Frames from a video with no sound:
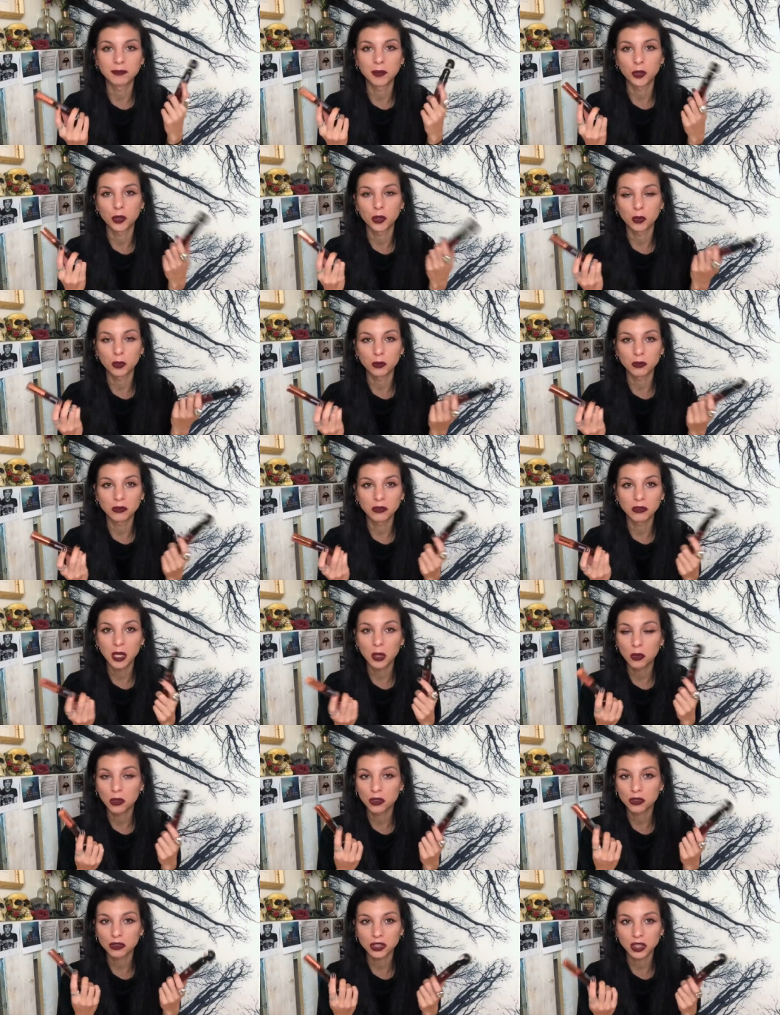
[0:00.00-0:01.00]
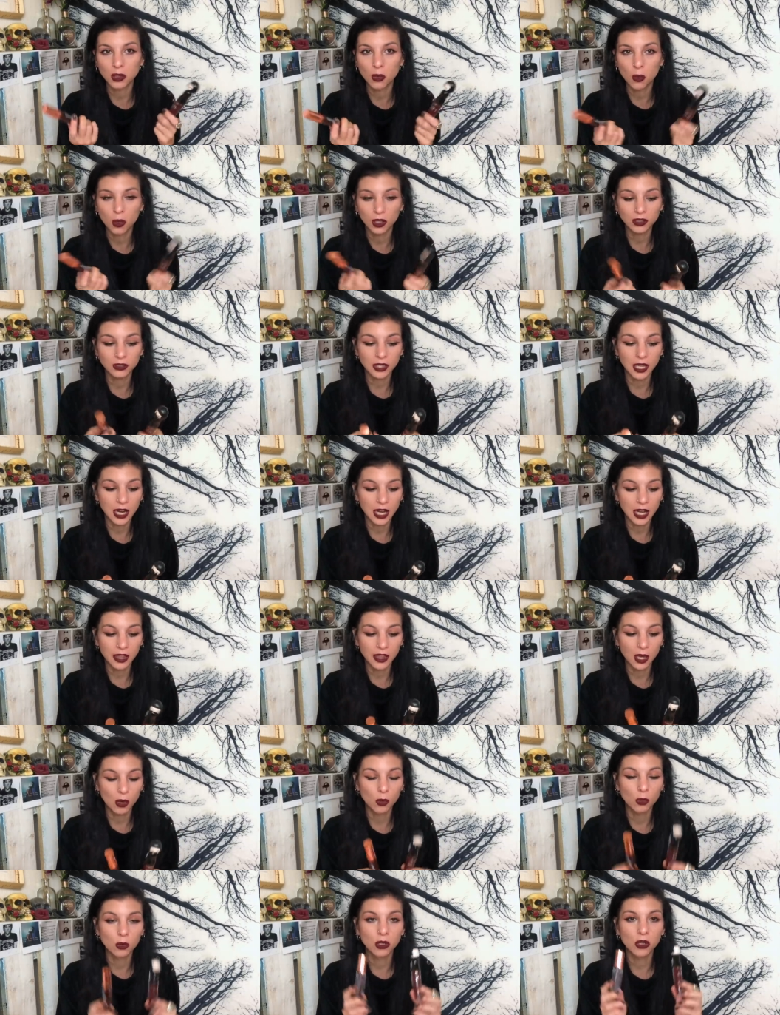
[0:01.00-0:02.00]
por un euro cincuenta
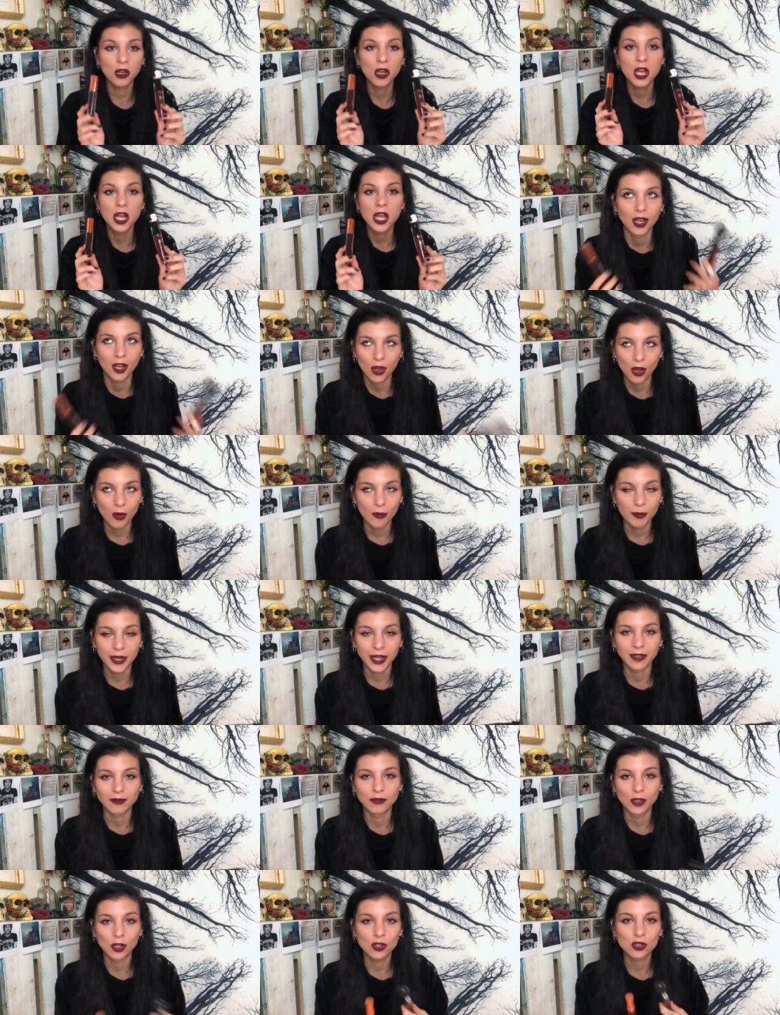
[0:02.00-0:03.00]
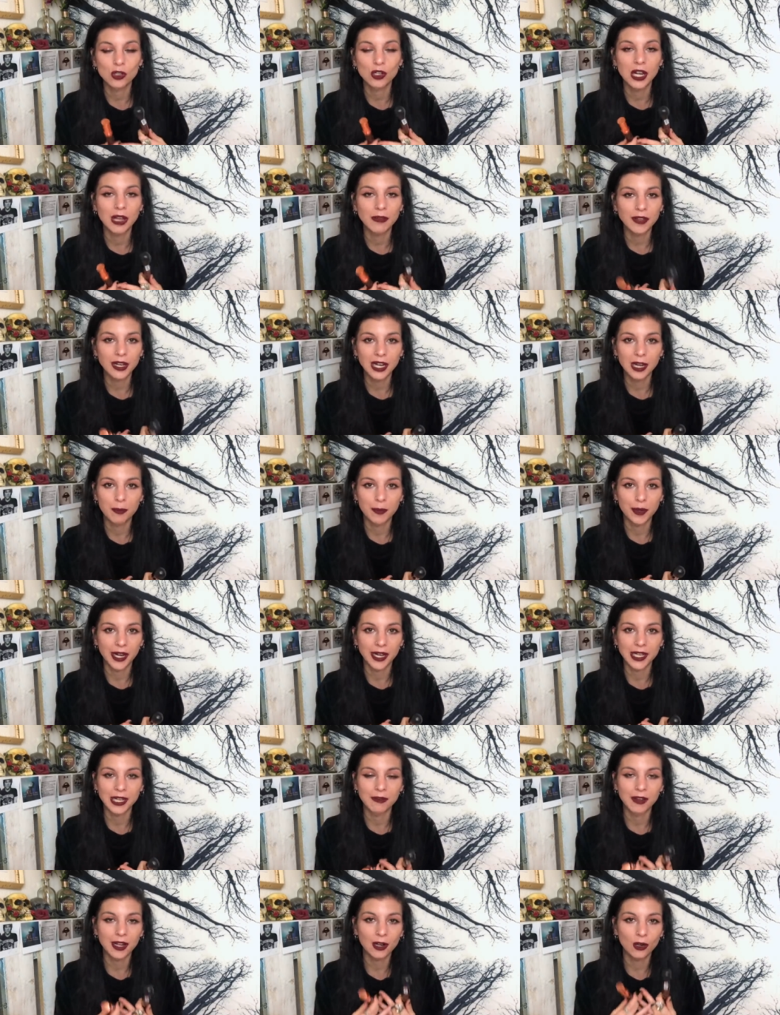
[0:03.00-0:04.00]
cada uno. Hombre, no son labiales para
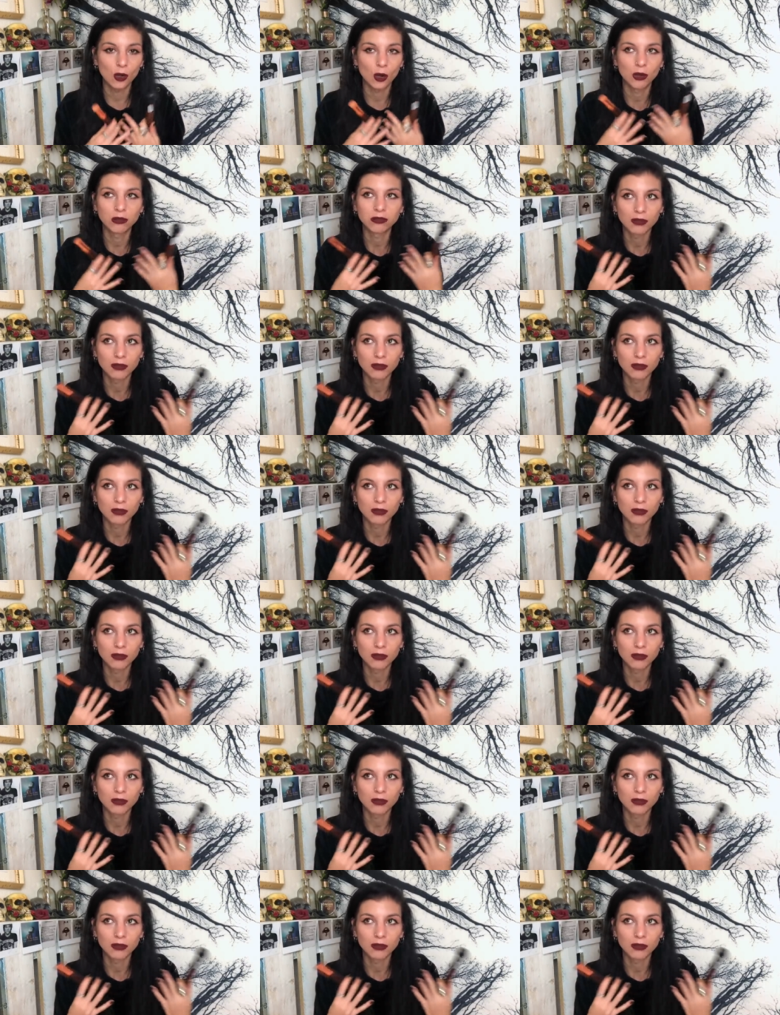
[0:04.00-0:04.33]
llevarlos